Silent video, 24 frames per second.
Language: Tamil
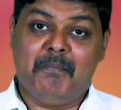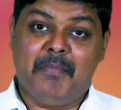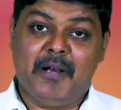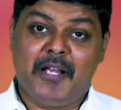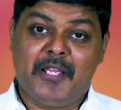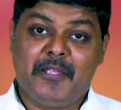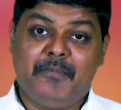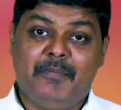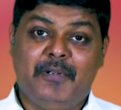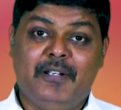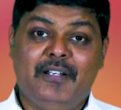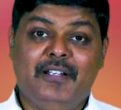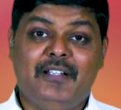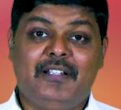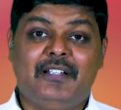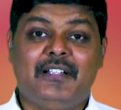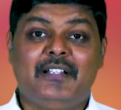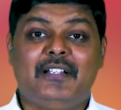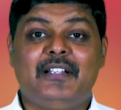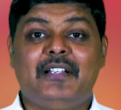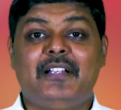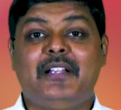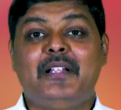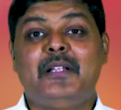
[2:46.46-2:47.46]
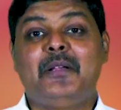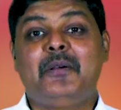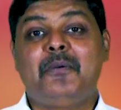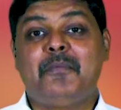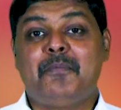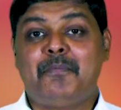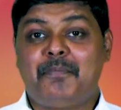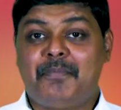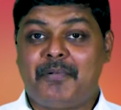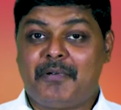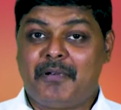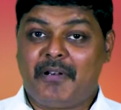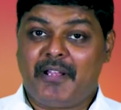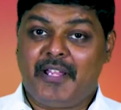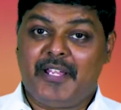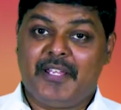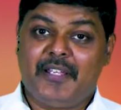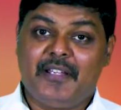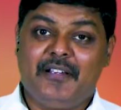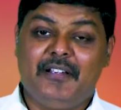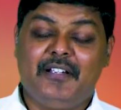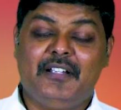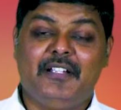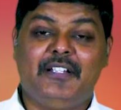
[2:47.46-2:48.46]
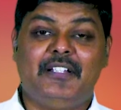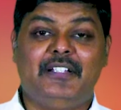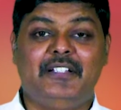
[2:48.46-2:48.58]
பைபிள் ப்ரேயா